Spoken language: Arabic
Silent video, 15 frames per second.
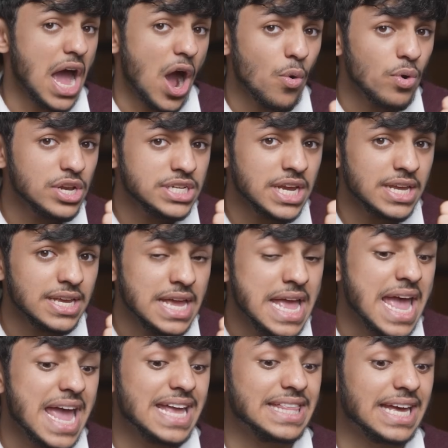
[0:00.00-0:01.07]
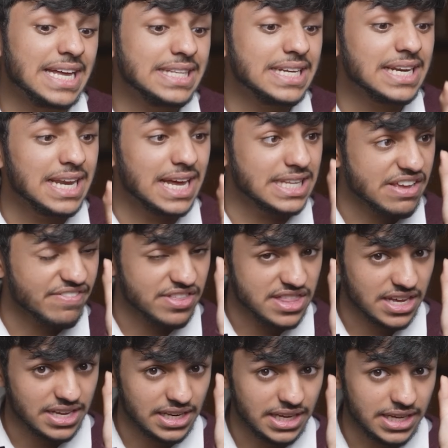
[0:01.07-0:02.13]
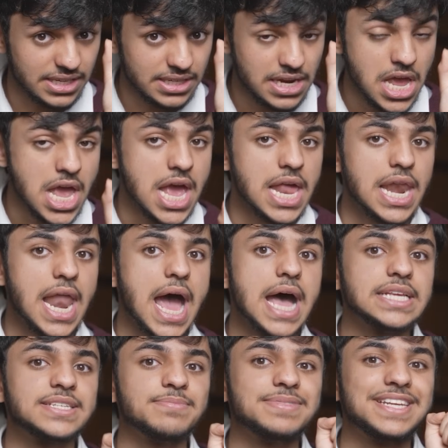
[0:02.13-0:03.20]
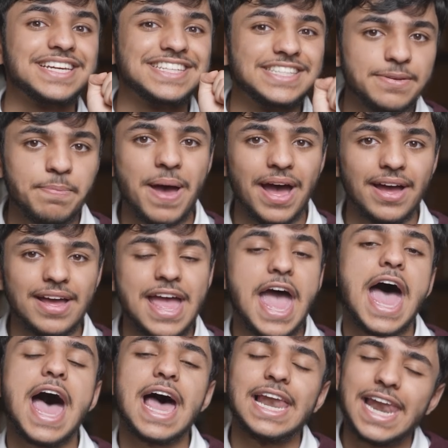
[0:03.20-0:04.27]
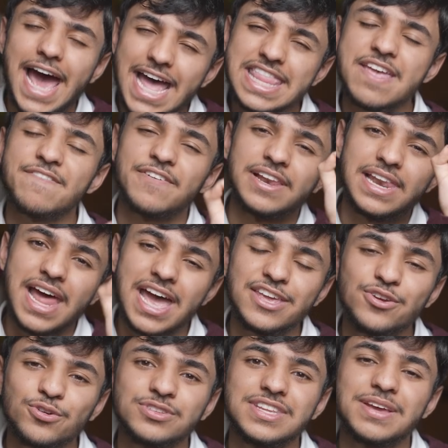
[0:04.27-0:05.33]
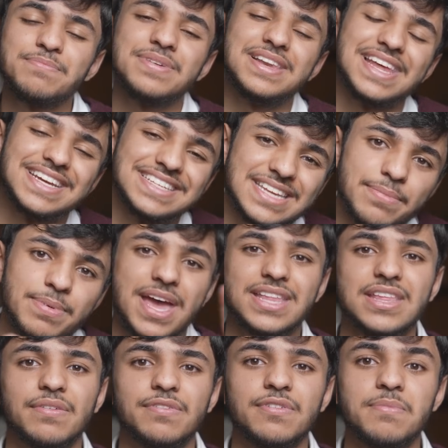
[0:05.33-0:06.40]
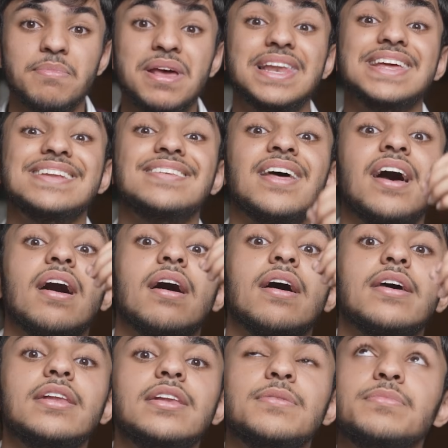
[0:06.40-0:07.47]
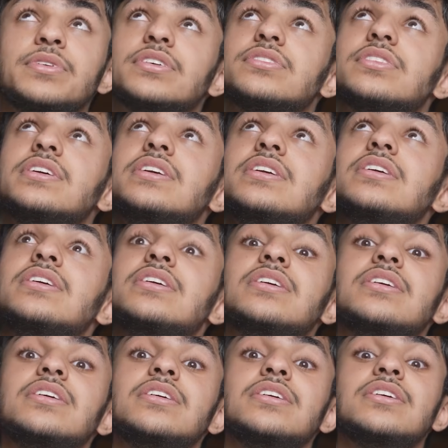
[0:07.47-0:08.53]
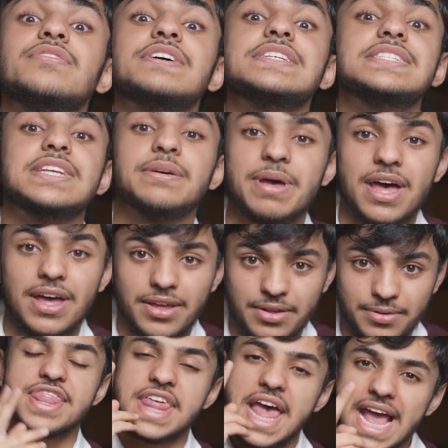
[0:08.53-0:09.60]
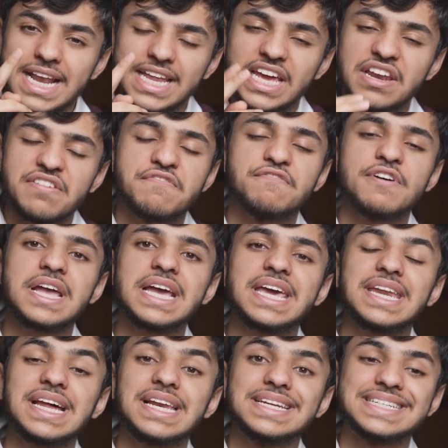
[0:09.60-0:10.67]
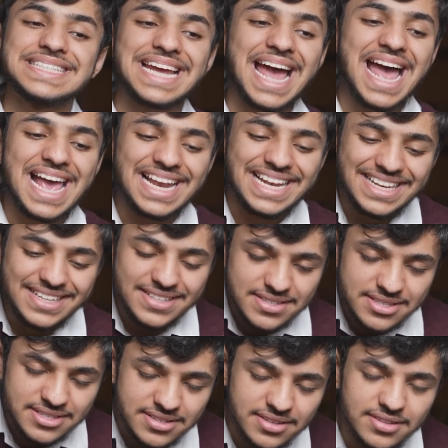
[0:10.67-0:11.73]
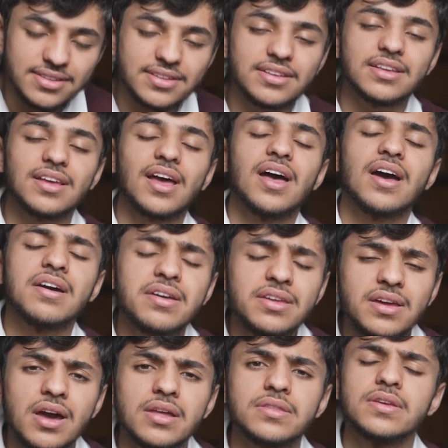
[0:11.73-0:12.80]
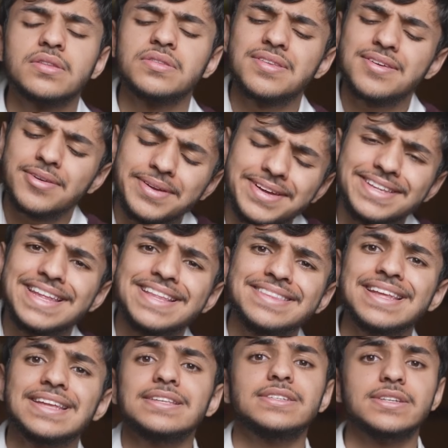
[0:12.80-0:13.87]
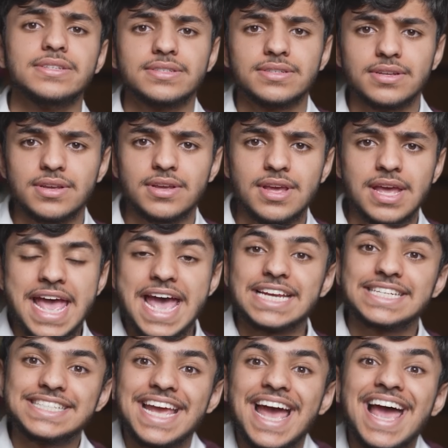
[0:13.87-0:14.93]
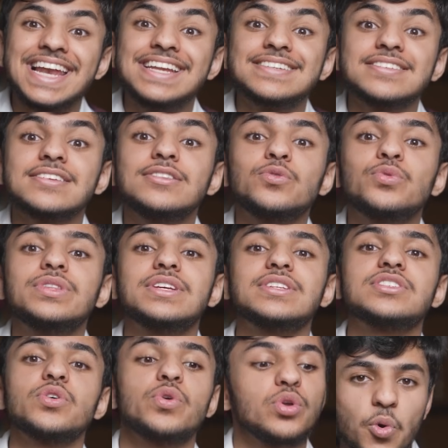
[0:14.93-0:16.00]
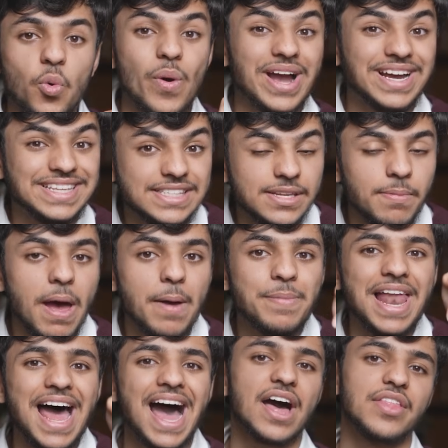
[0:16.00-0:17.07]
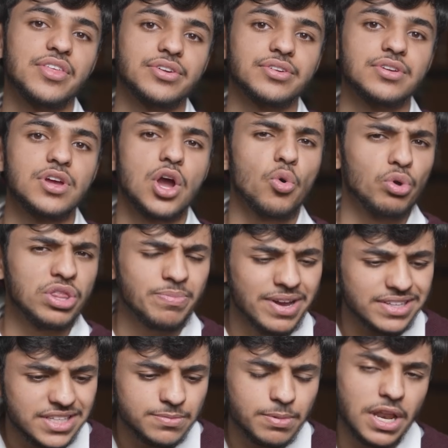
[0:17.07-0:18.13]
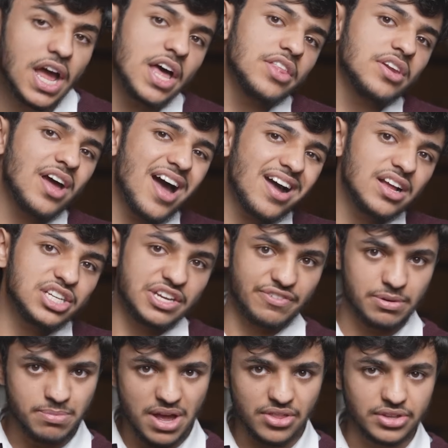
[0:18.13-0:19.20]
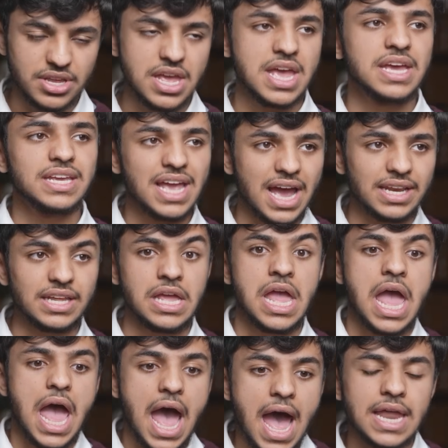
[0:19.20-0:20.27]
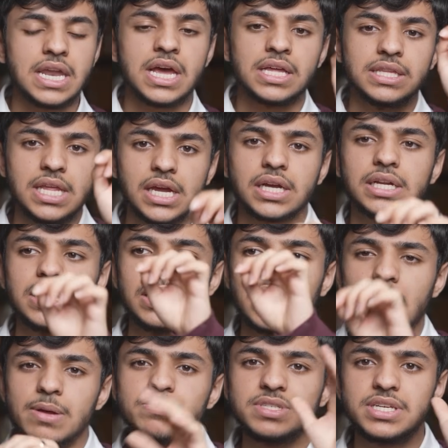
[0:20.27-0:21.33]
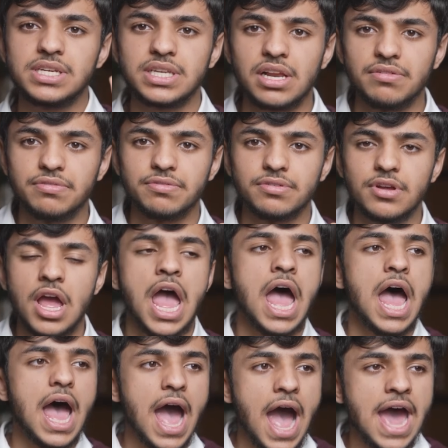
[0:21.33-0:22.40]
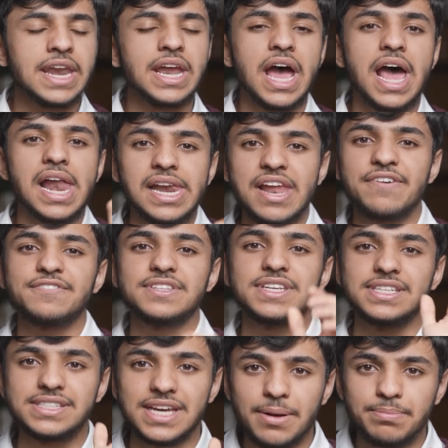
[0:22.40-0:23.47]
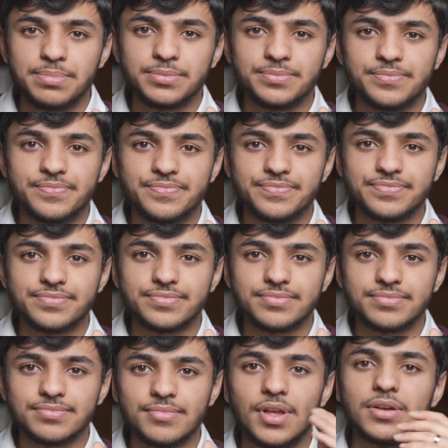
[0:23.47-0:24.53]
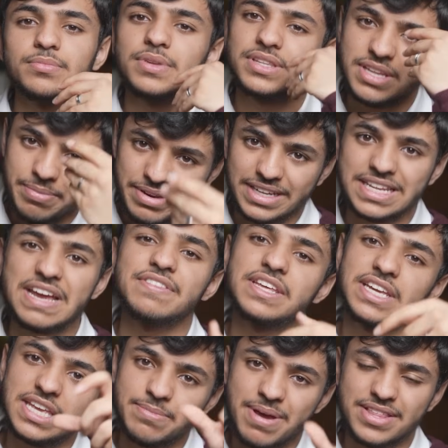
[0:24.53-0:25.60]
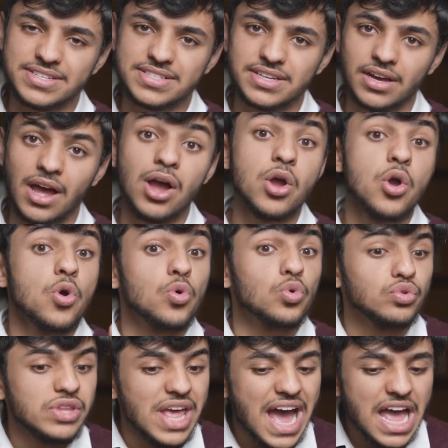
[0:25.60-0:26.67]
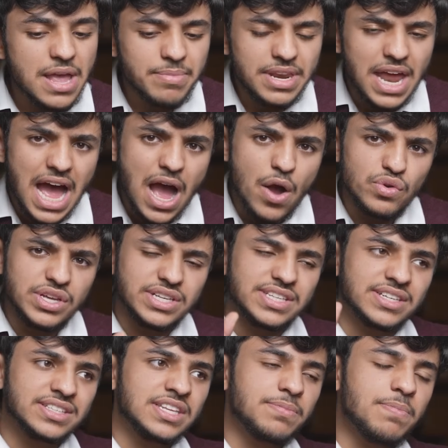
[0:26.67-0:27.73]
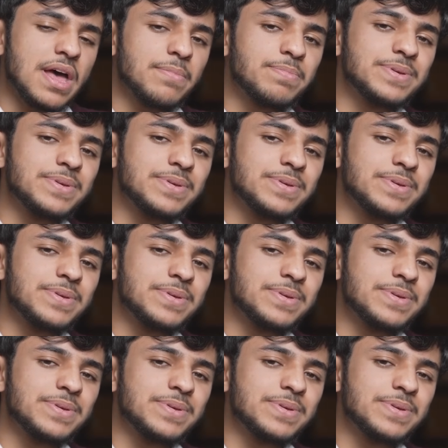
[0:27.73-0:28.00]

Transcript: أول شيء إذا عندك الأهداف الذكي الحين لازم تكتبها الهدف لا يكتب ليس بهدف بل إنها حلم يطير في السماء ثانيا فكر على الأشياء اللي صدق حقيقة تريد أن تنجز الاشياء اللي صدق ودك تسويها واكتبها بالحاضر واذا ما قدرت بالحاضر اقل شيء في الماضي يعني انا دخلي خمسين الف انا الفت كتاب طبعا اهداف ذكيه بهذه الصيغه ودائما حاول انك تكتبها